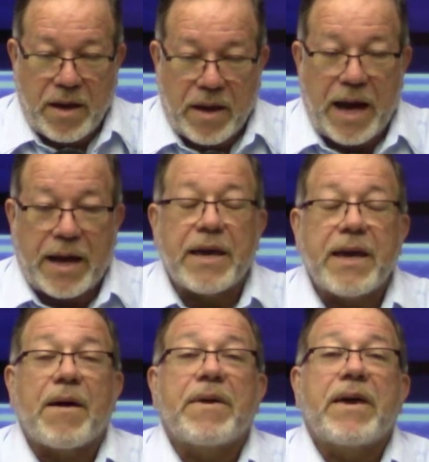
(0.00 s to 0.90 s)
que
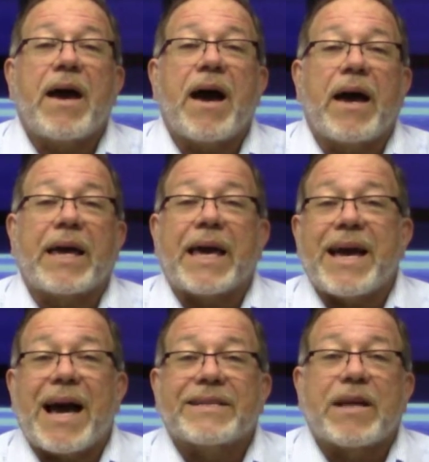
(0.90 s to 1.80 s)
aquí había, que
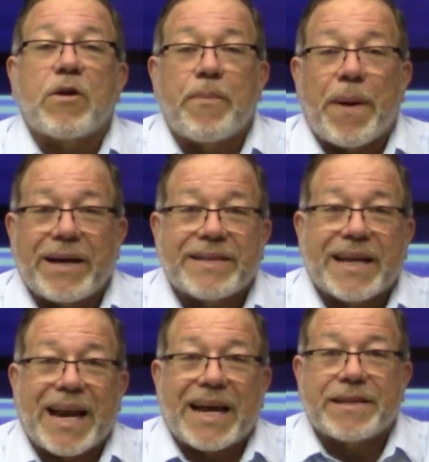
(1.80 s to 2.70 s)
ya este era un país
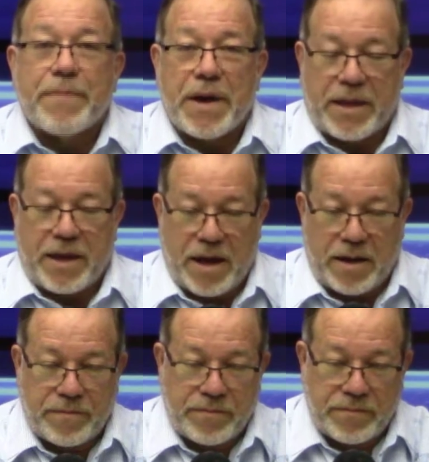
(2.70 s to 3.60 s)
de clase media.
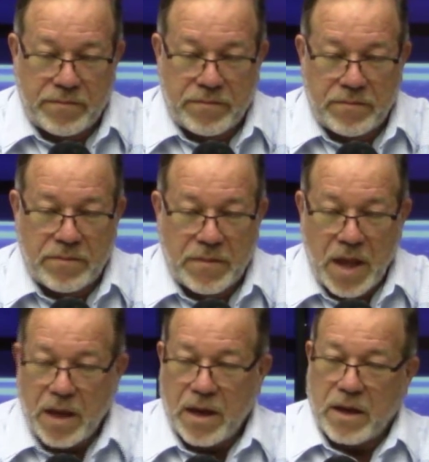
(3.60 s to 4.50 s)

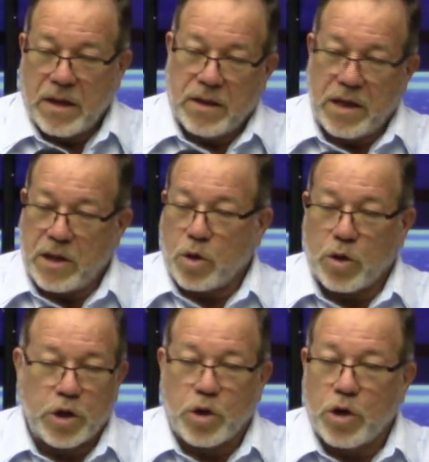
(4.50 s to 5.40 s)
Dentro
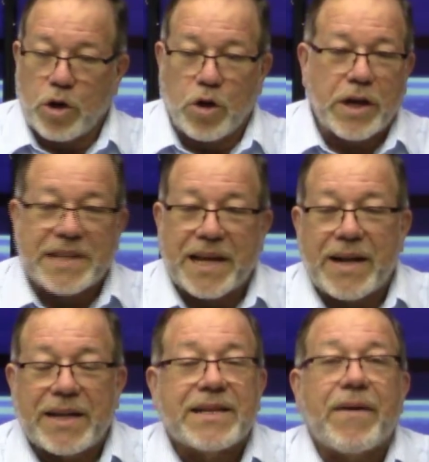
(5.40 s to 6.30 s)
de todo lo que se
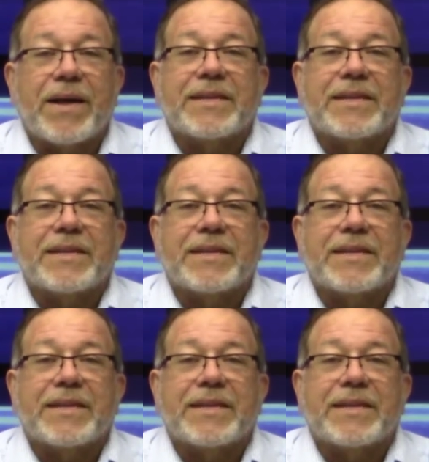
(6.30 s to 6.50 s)
analizaba